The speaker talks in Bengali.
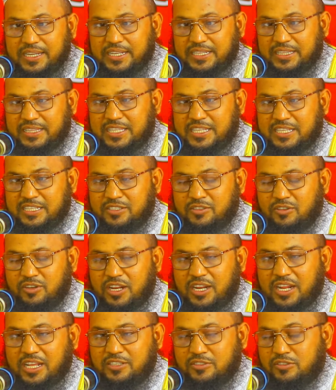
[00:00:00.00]
এই
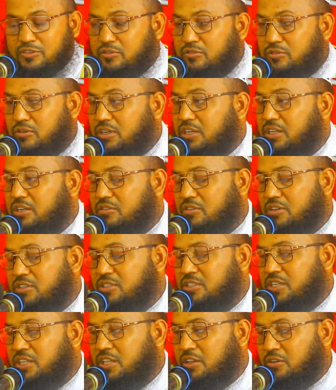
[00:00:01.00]
তিনজনের একজন হলেন
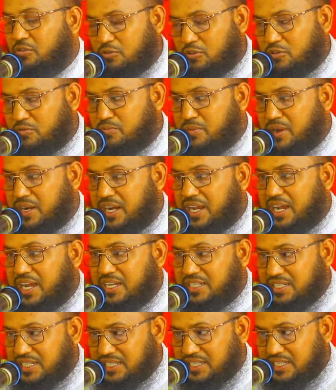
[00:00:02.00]
হজরতে লোকমান
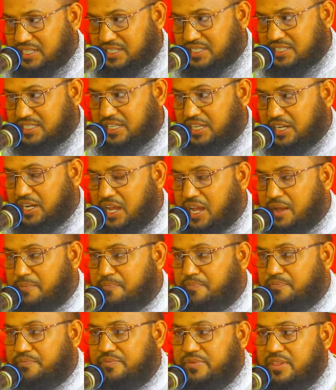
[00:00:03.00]
ইসালাম
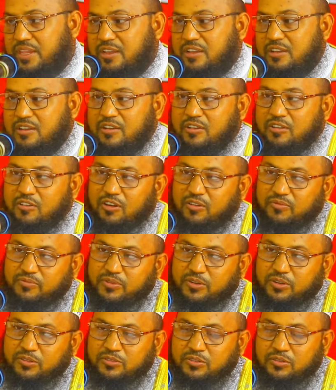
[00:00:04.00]

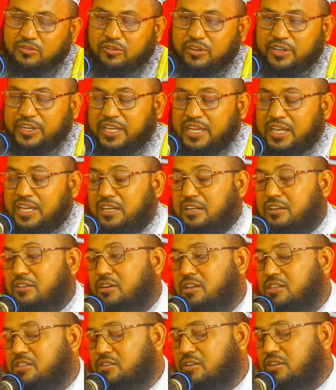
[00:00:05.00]
অপরজন হলেন
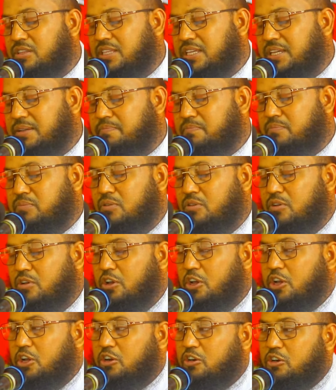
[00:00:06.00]
হজরতে
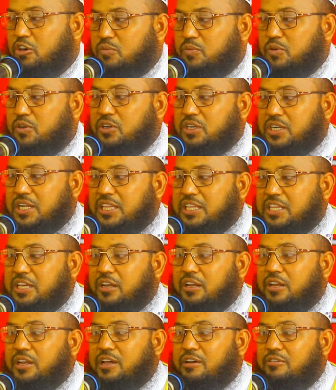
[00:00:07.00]
অমর রাতি
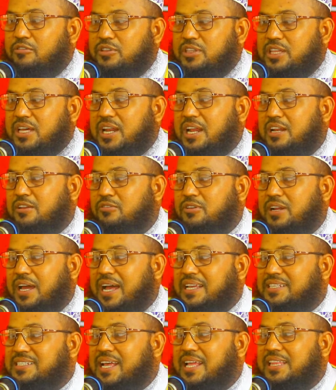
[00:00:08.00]
আল্লাহ তালাহুর
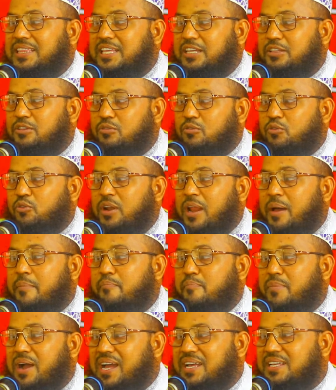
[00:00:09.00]
আজাদকৃত
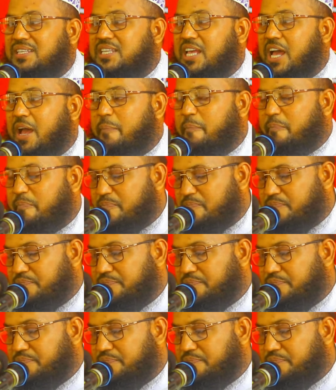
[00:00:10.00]
গোলাম মাহজাব